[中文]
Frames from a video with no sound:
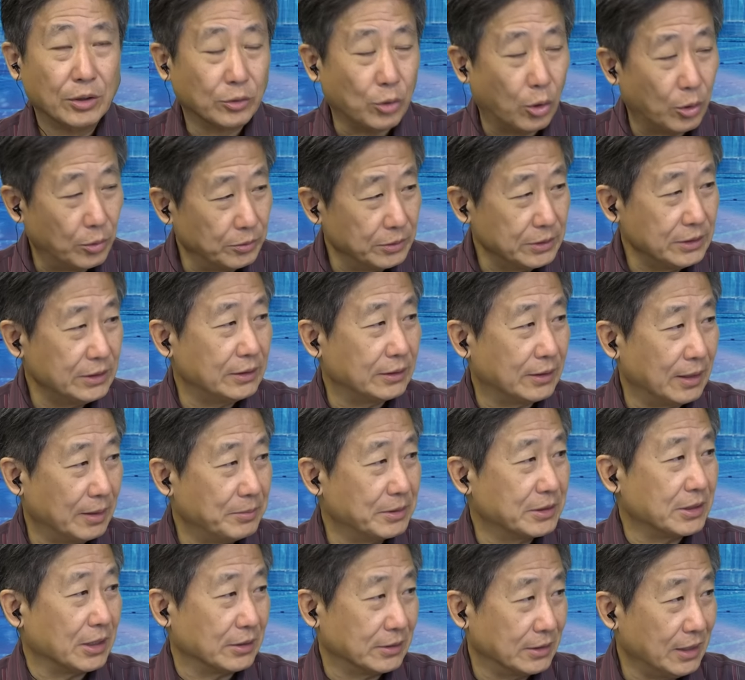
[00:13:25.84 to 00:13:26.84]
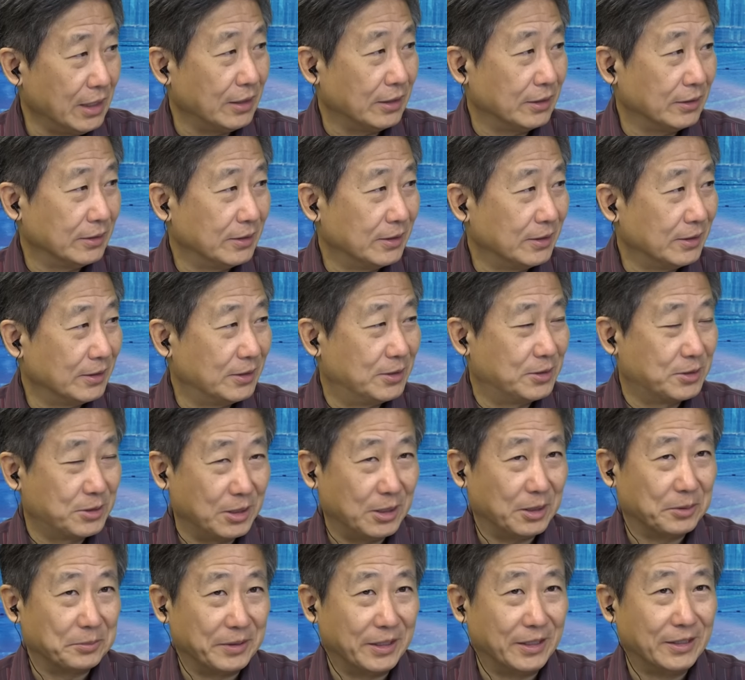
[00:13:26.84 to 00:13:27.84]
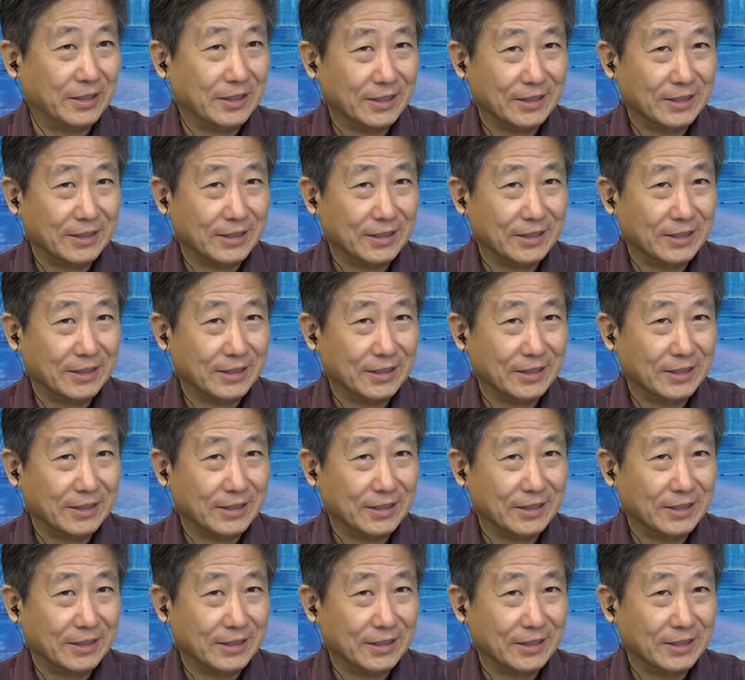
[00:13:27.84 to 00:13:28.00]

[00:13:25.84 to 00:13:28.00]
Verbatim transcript: 同意他们涨价，知道吧？